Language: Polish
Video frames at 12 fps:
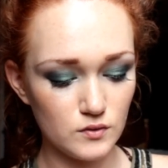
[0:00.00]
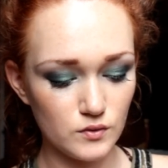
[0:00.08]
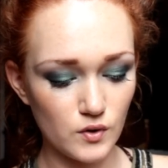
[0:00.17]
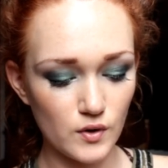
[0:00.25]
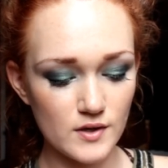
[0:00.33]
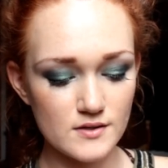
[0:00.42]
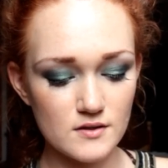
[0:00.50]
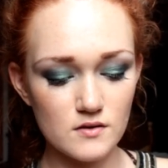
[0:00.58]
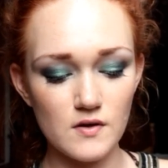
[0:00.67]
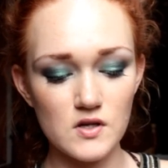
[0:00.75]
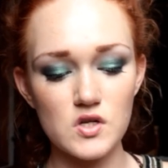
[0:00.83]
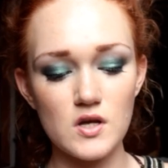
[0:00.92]
to jest
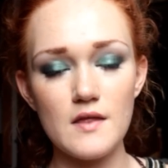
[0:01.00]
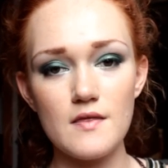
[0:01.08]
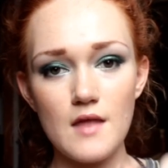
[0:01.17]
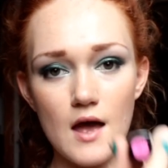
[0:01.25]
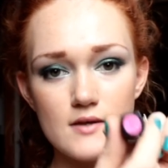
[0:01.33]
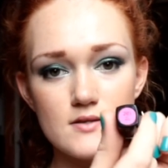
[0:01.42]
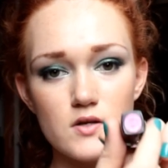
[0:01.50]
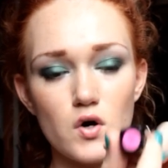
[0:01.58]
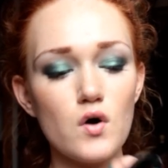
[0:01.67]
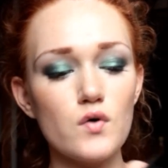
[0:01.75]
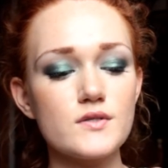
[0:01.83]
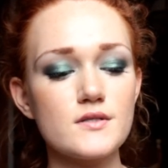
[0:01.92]
201 Icy
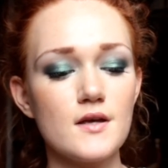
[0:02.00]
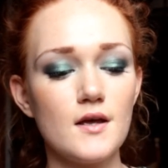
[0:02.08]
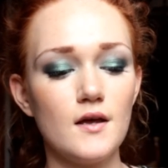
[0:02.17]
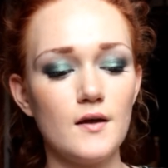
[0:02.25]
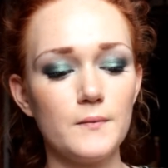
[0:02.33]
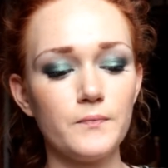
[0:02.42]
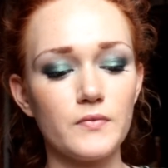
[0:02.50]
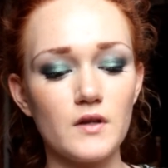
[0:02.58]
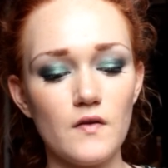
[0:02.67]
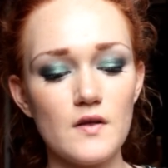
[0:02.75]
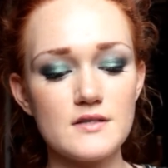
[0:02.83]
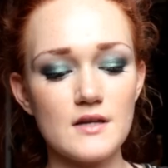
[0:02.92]
Rose.
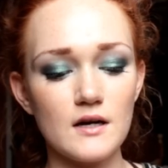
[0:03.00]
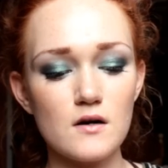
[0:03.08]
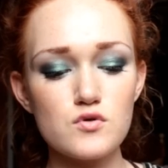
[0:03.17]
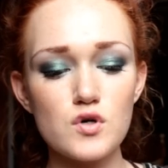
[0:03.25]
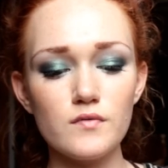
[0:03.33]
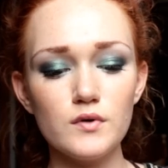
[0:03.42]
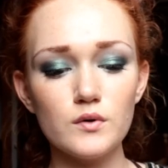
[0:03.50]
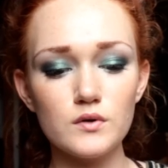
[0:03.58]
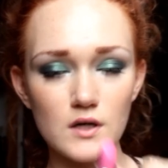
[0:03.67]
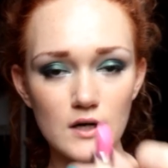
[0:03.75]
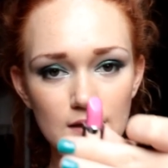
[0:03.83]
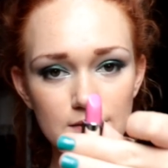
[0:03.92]
Ona jest taka
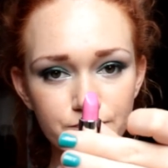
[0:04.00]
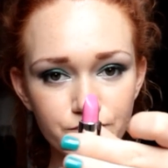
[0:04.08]
różowiutka